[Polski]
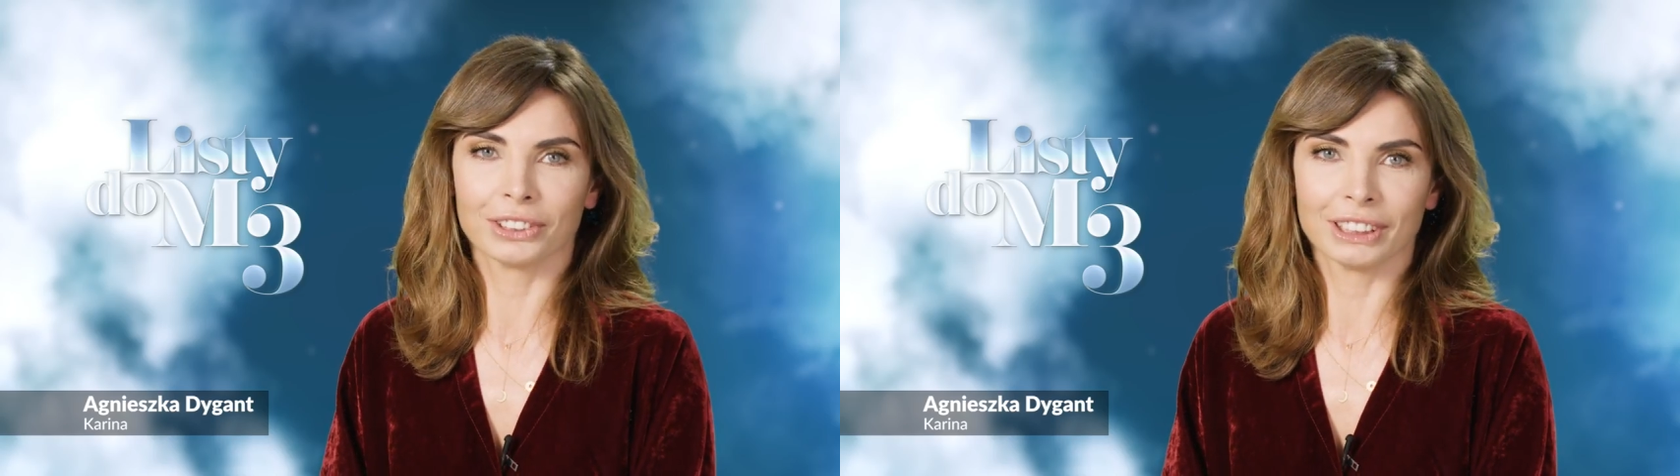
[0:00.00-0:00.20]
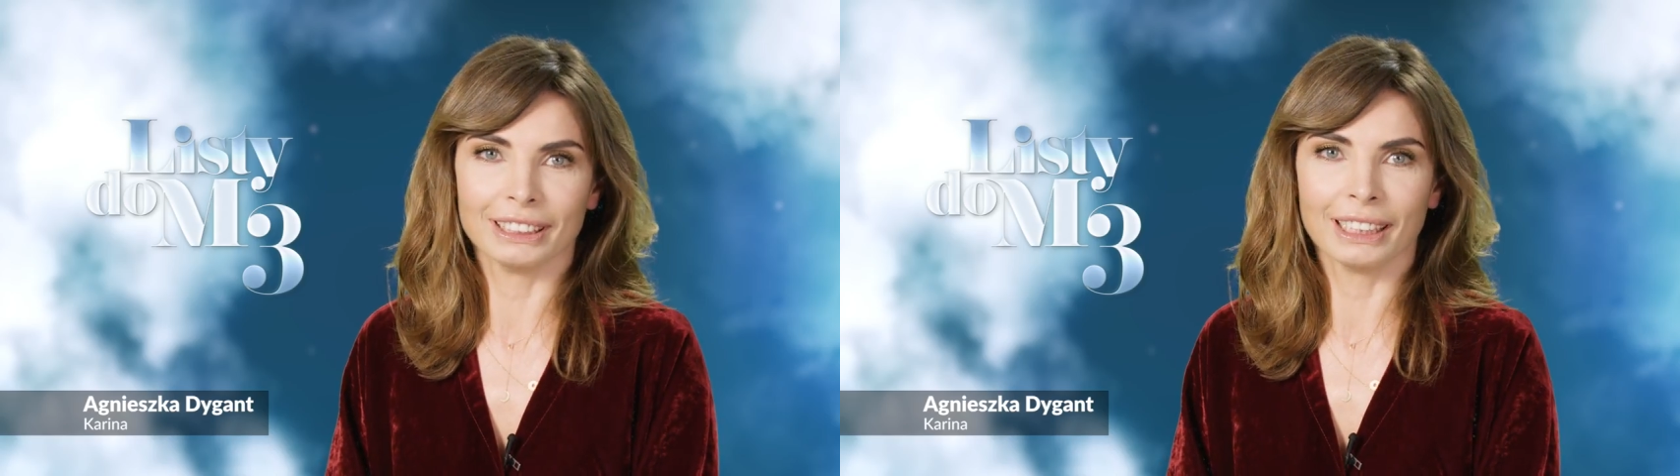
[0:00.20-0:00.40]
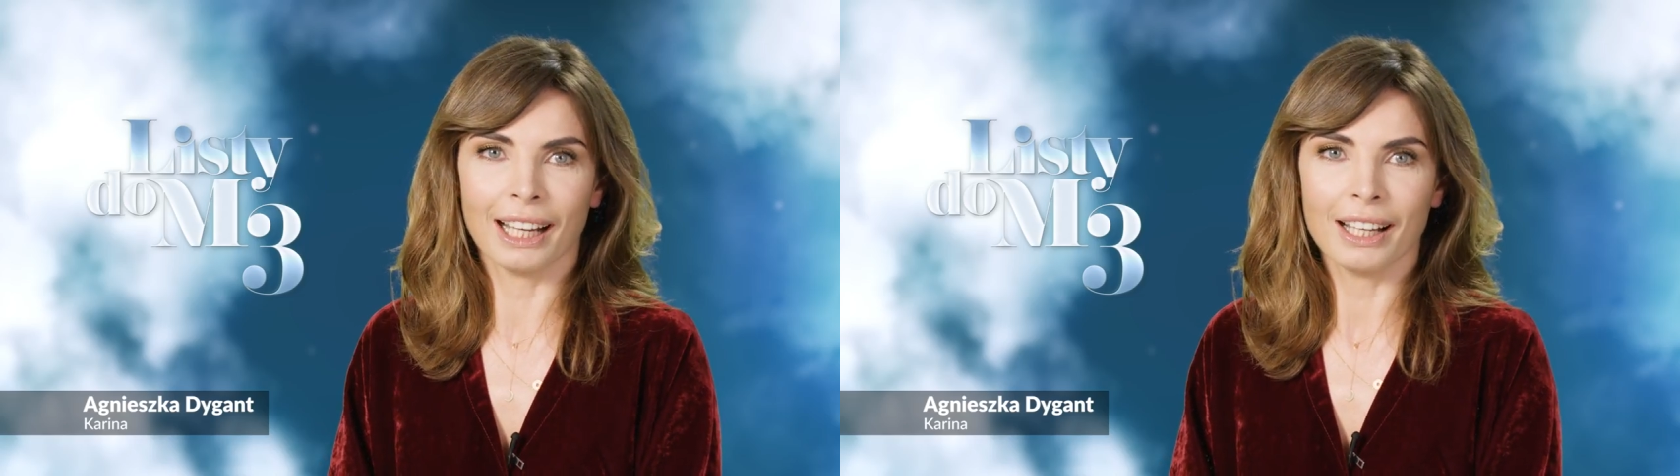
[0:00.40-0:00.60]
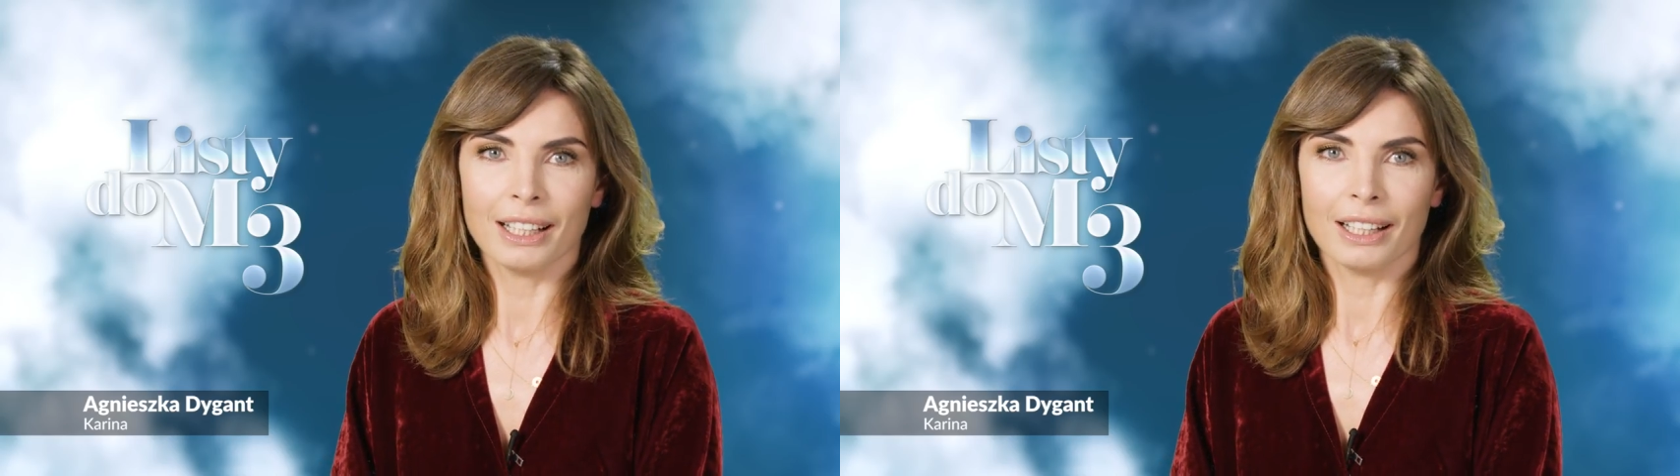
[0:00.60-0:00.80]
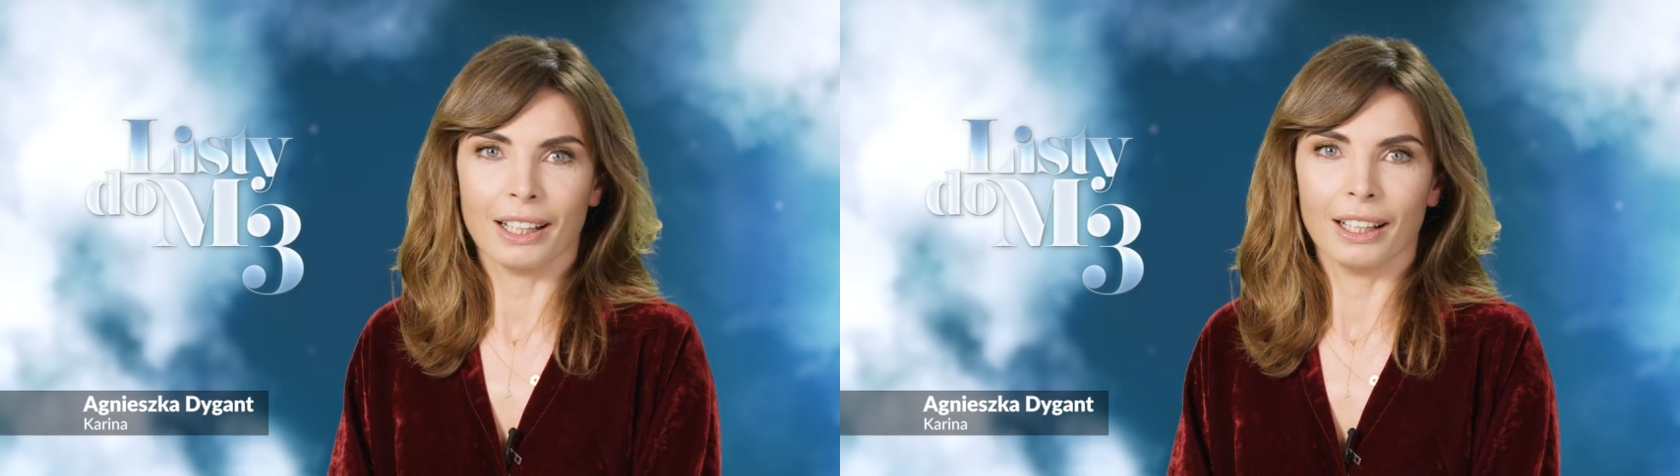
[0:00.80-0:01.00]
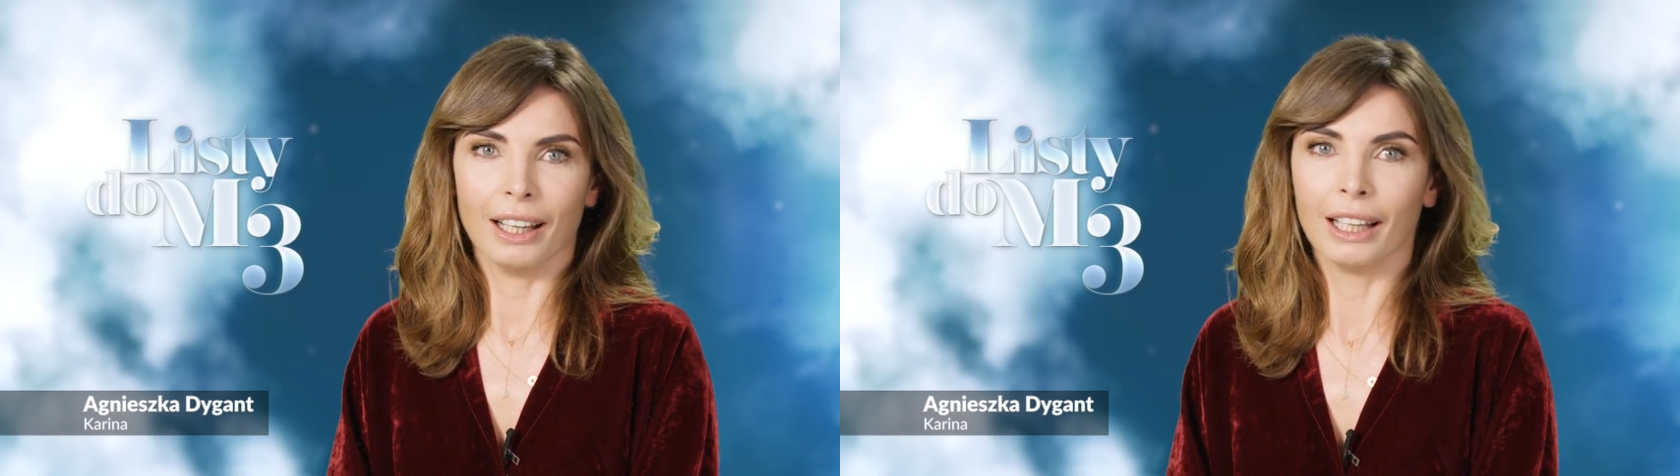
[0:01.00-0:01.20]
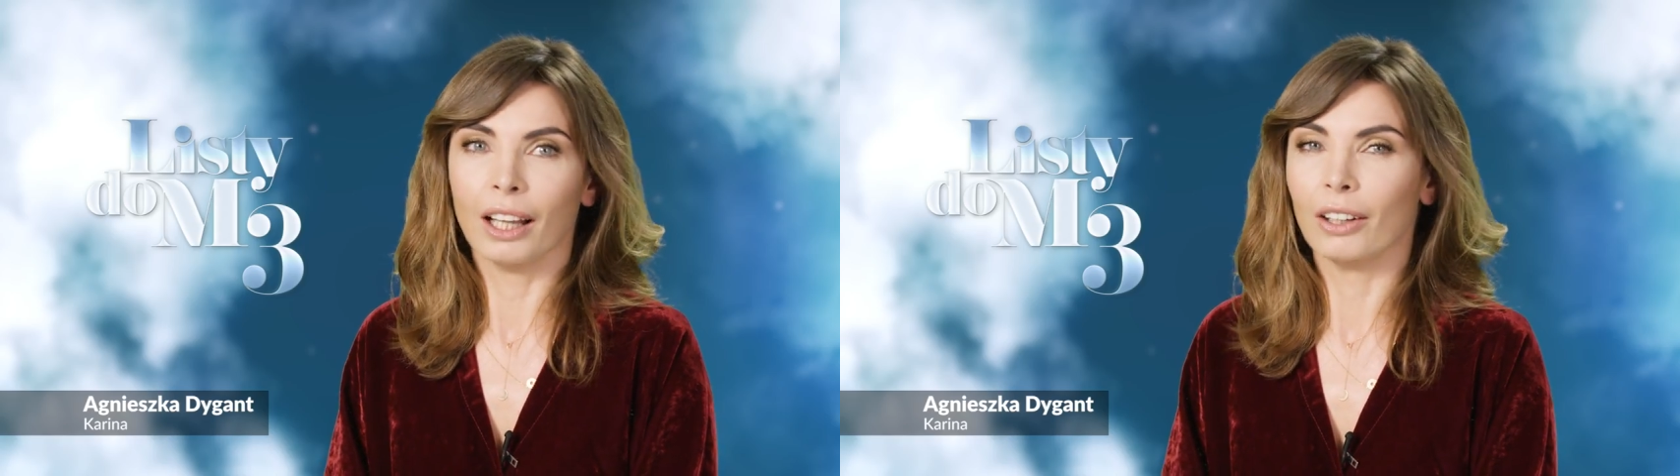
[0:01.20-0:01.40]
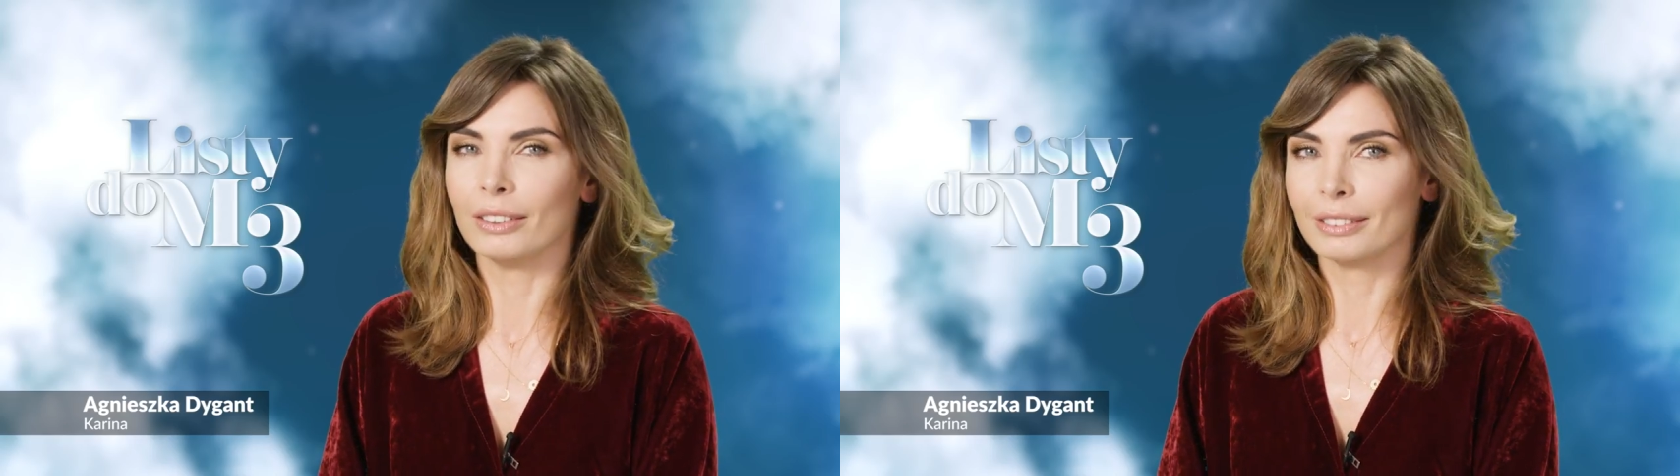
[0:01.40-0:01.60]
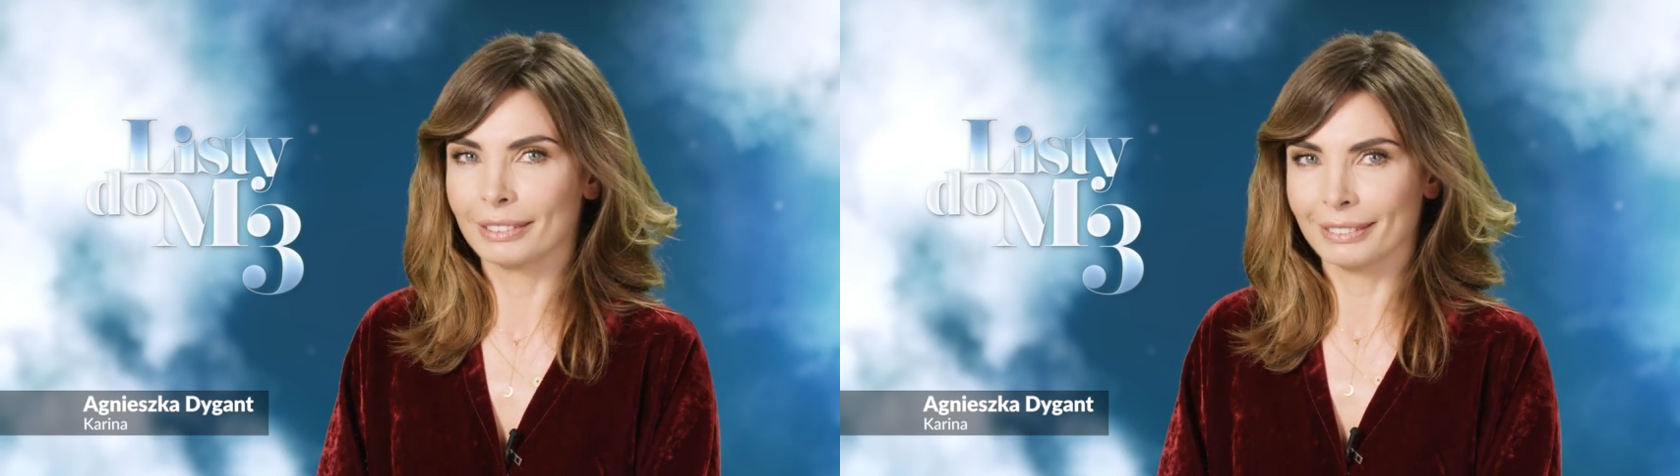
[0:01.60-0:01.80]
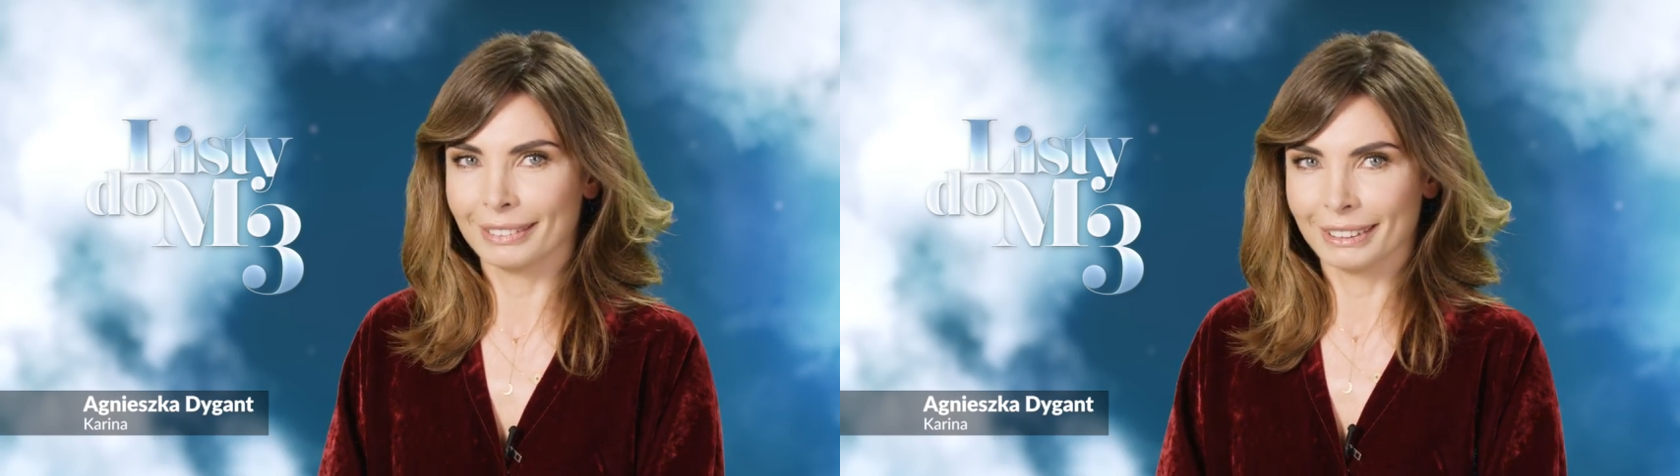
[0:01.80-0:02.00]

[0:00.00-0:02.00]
kina alone,